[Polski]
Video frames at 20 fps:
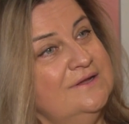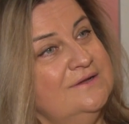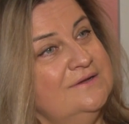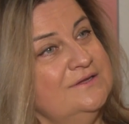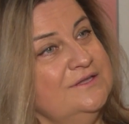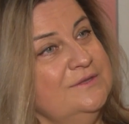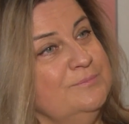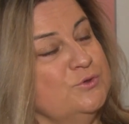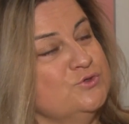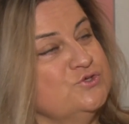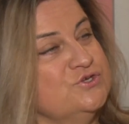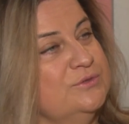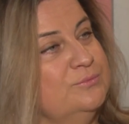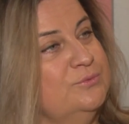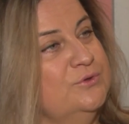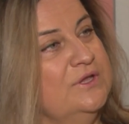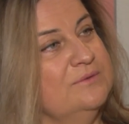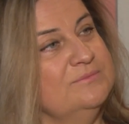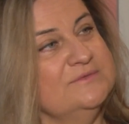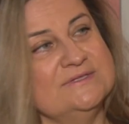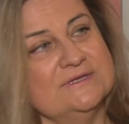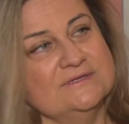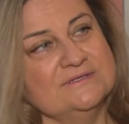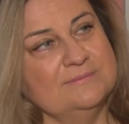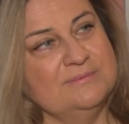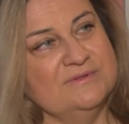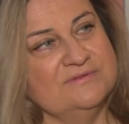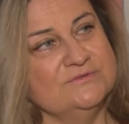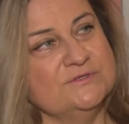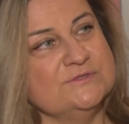E, i potrzebujemy tak
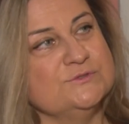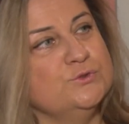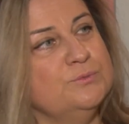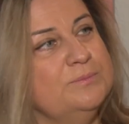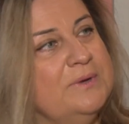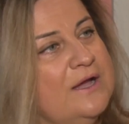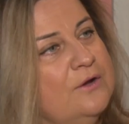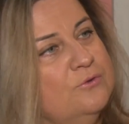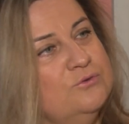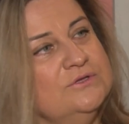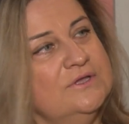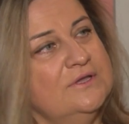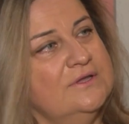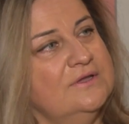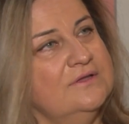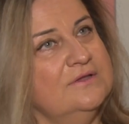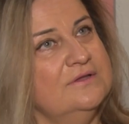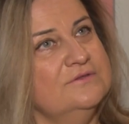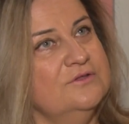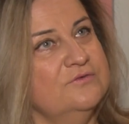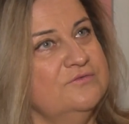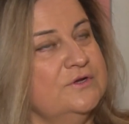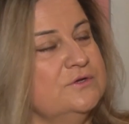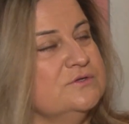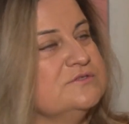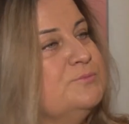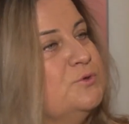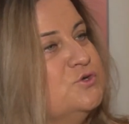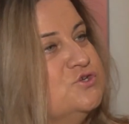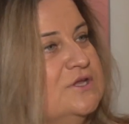naprawdę zupełnie
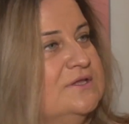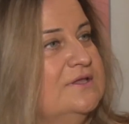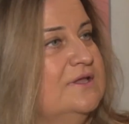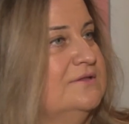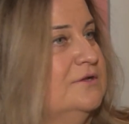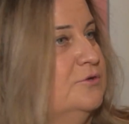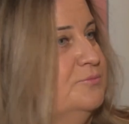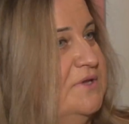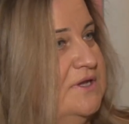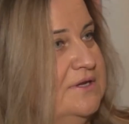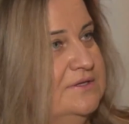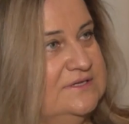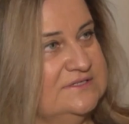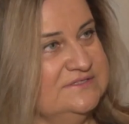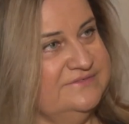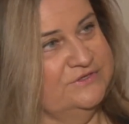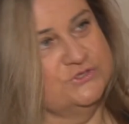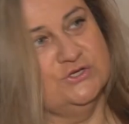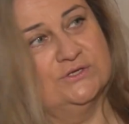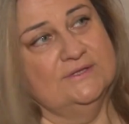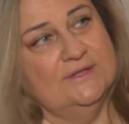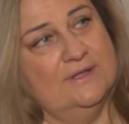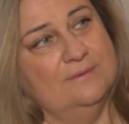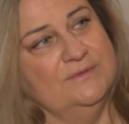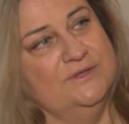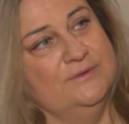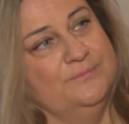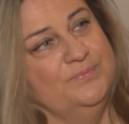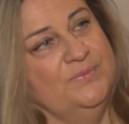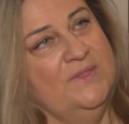nowego spojrzenia na opiekę nad
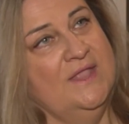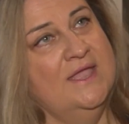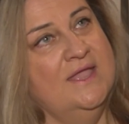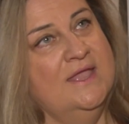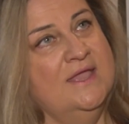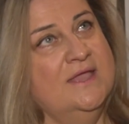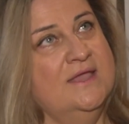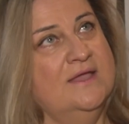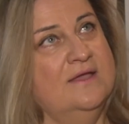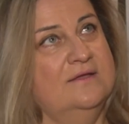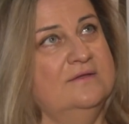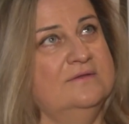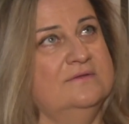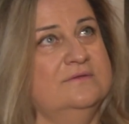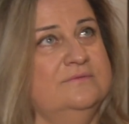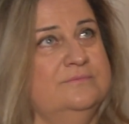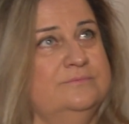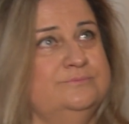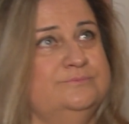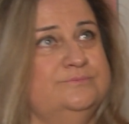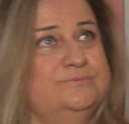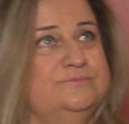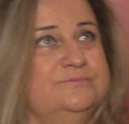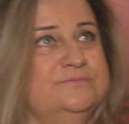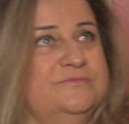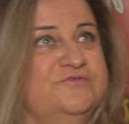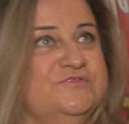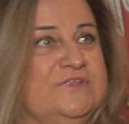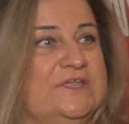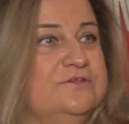zwierzętami.
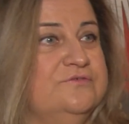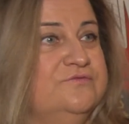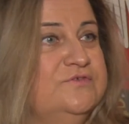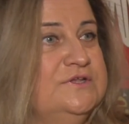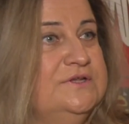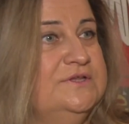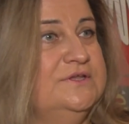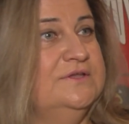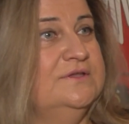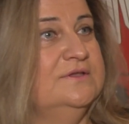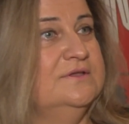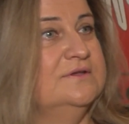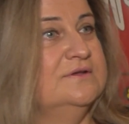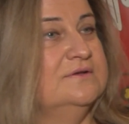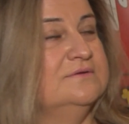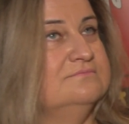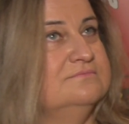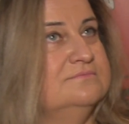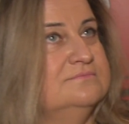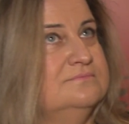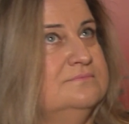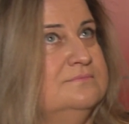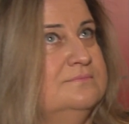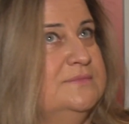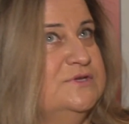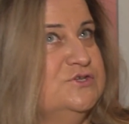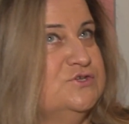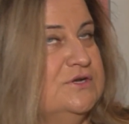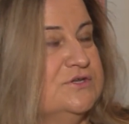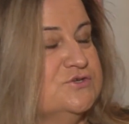W tej chwili
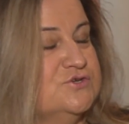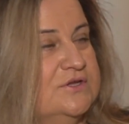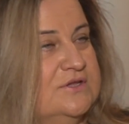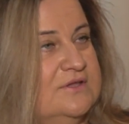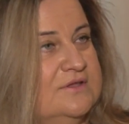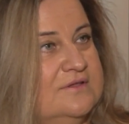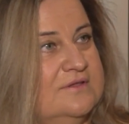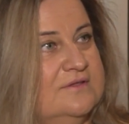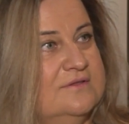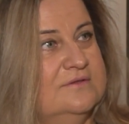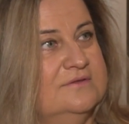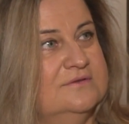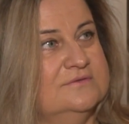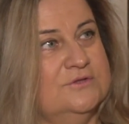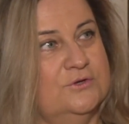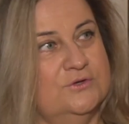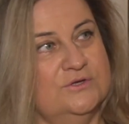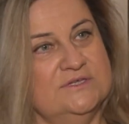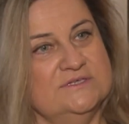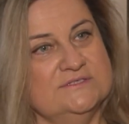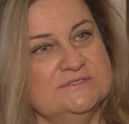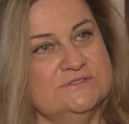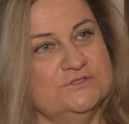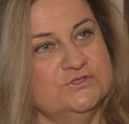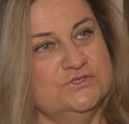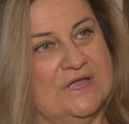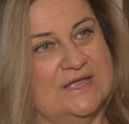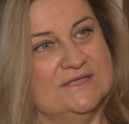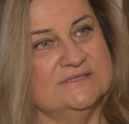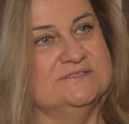myślę, że to
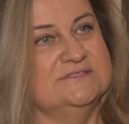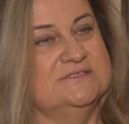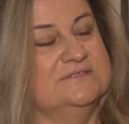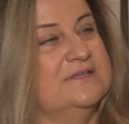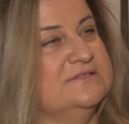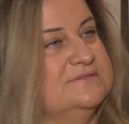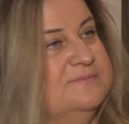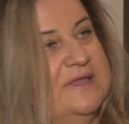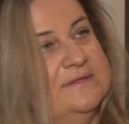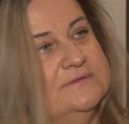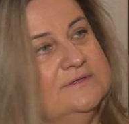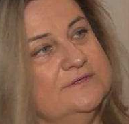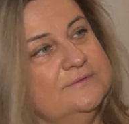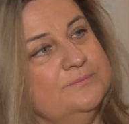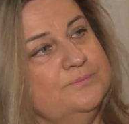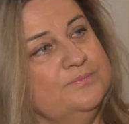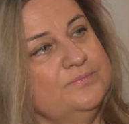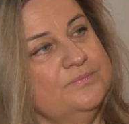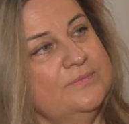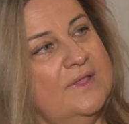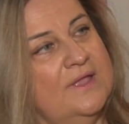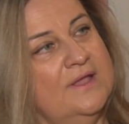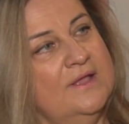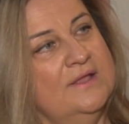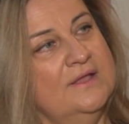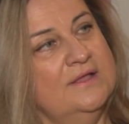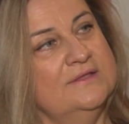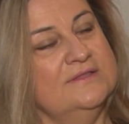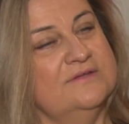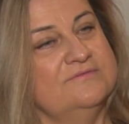jest czas na zmiany.
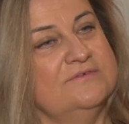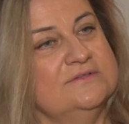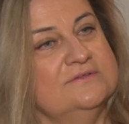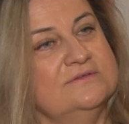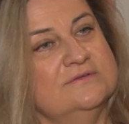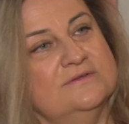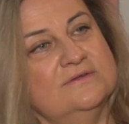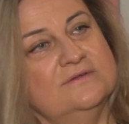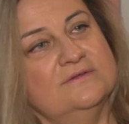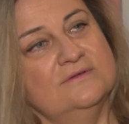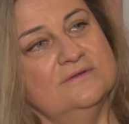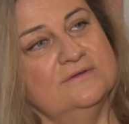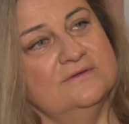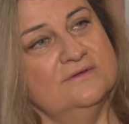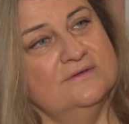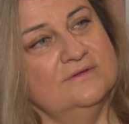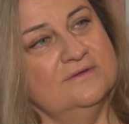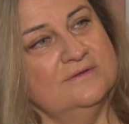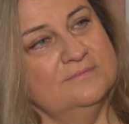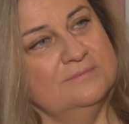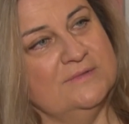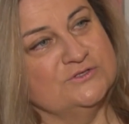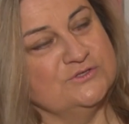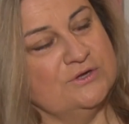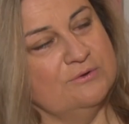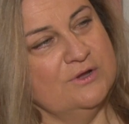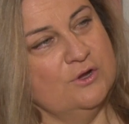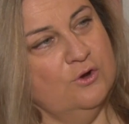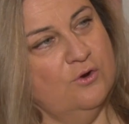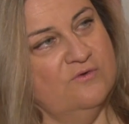Nawet e,
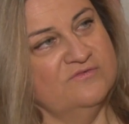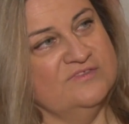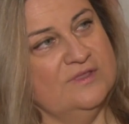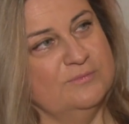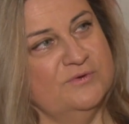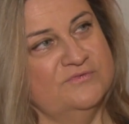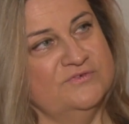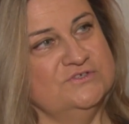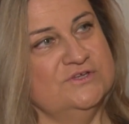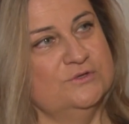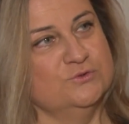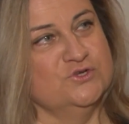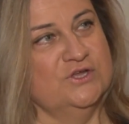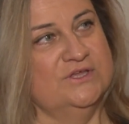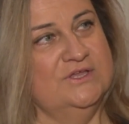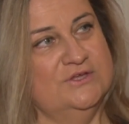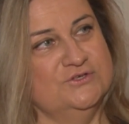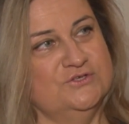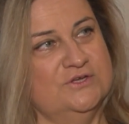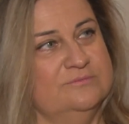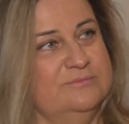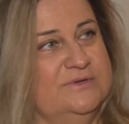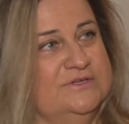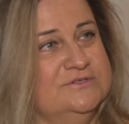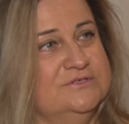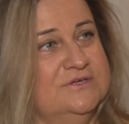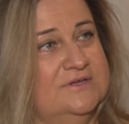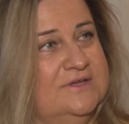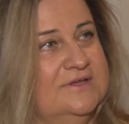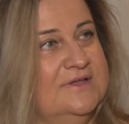marszałek Hołownia powiedział, że jesień
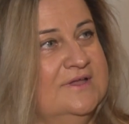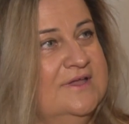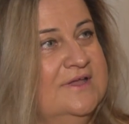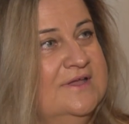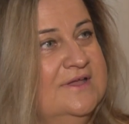będzie